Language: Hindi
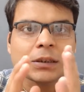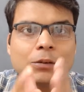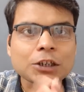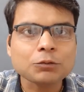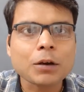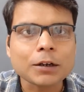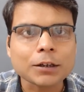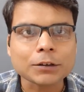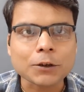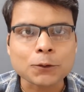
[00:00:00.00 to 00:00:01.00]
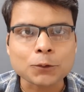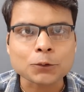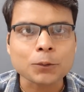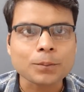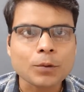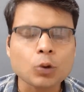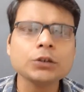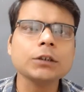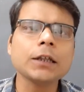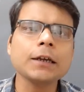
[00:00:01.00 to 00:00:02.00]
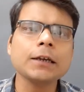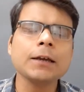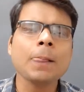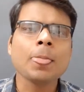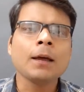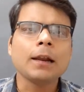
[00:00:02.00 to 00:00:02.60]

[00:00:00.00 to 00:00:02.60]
में जमीन आसमान का अंतर दोस्तों हो सकता है कि